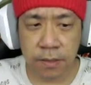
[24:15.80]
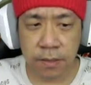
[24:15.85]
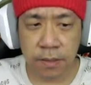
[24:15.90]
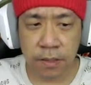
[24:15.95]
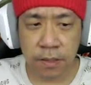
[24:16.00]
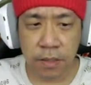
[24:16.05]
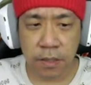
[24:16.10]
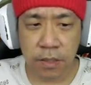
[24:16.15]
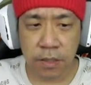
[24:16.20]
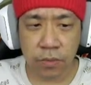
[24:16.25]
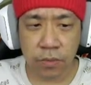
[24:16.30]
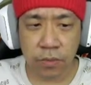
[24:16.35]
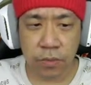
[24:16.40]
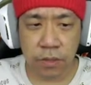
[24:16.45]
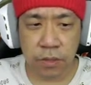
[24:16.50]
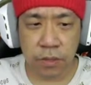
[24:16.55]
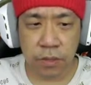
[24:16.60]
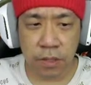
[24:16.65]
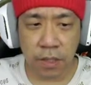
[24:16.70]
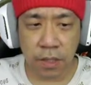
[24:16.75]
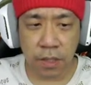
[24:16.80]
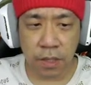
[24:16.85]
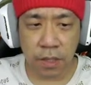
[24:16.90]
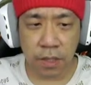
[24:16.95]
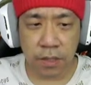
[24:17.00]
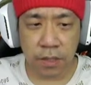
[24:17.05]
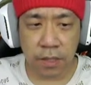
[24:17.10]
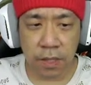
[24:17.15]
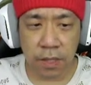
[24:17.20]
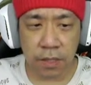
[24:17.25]
Ini kuncinya,
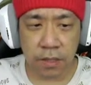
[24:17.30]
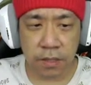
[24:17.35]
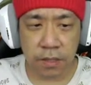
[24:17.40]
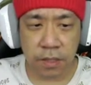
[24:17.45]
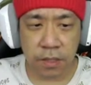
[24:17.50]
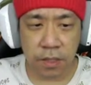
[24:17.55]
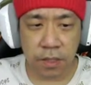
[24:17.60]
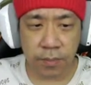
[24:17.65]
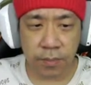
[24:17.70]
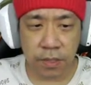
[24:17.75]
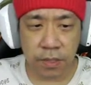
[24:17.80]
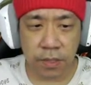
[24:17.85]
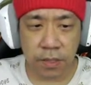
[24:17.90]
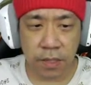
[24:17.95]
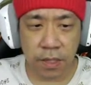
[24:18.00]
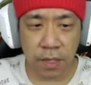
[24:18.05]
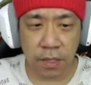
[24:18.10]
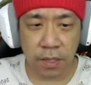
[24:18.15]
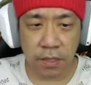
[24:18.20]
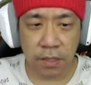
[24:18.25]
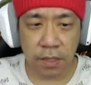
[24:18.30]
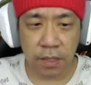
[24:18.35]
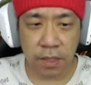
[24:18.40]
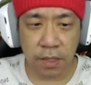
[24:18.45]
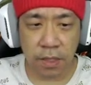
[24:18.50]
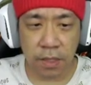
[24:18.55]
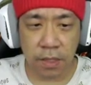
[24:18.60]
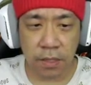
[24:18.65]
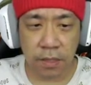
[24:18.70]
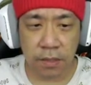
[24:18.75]
hati-hati sama dia,
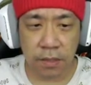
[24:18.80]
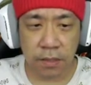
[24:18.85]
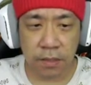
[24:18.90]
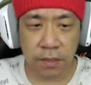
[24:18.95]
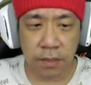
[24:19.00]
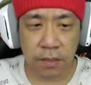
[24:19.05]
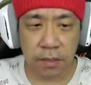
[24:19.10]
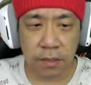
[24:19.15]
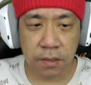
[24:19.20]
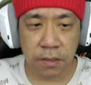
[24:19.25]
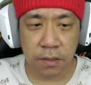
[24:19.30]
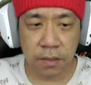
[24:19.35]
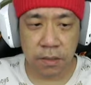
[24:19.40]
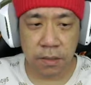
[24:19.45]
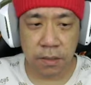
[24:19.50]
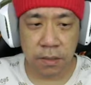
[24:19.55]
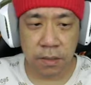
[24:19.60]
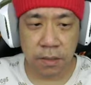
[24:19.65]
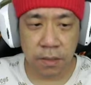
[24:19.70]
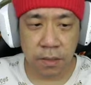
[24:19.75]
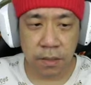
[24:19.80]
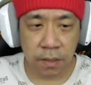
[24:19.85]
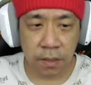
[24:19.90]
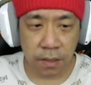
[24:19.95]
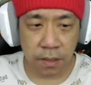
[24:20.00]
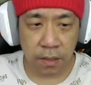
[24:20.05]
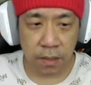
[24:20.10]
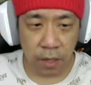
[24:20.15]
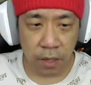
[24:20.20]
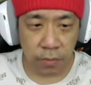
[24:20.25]
Linda.
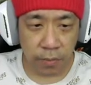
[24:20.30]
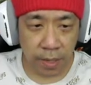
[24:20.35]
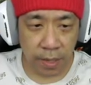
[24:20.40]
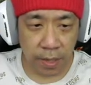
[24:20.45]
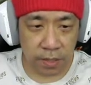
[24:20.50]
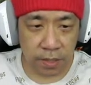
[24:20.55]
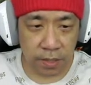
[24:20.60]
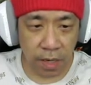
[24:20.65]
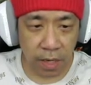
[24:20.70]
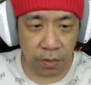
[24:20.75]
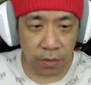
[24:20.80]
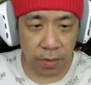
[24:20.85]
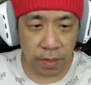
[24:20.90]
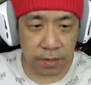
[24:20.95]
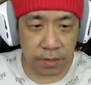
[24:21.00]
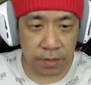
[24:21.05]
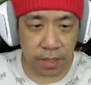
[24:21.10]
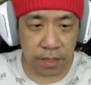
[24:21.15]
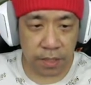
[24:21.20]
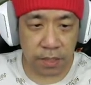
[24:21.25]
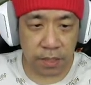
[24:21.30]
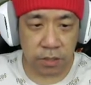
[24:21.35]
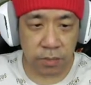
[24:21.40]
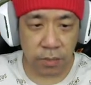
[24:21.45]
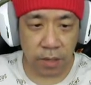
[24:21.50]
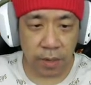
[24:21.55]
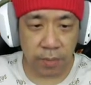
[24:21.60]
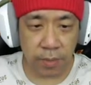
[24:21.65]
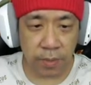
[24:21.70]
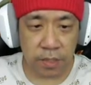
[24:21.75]
Kalau makin gawat, lari
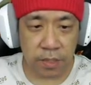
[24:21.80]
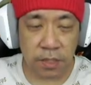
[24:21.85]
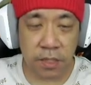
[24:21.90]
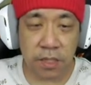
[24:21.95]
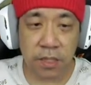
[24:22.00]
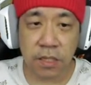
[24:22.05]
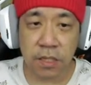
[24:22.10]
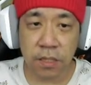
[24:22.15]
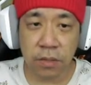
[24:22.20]
semelamatin diri